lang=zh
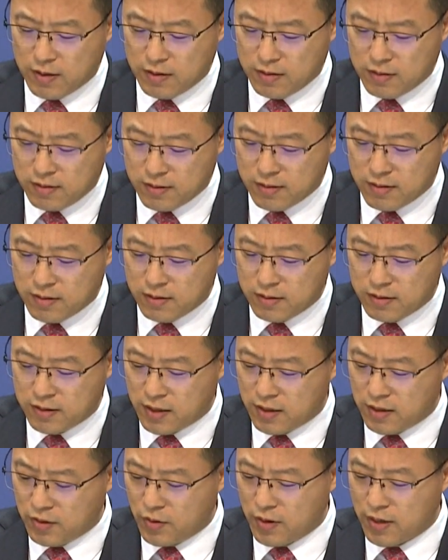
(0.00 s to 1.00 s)
是
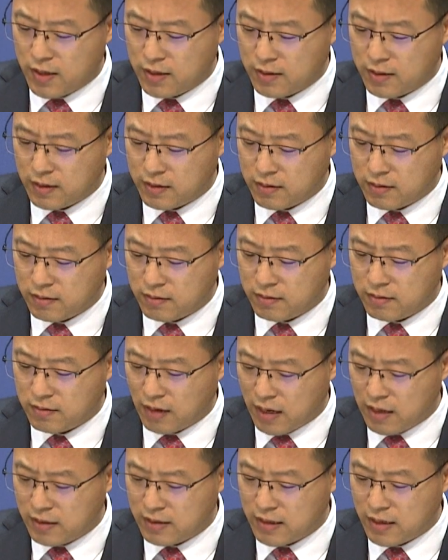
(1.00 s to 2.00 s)
针对
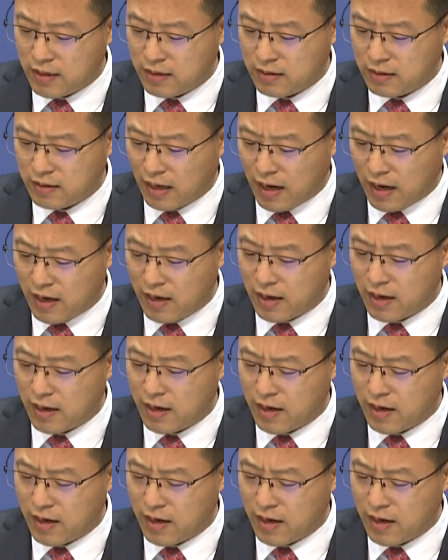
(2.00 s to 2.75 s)
当前台海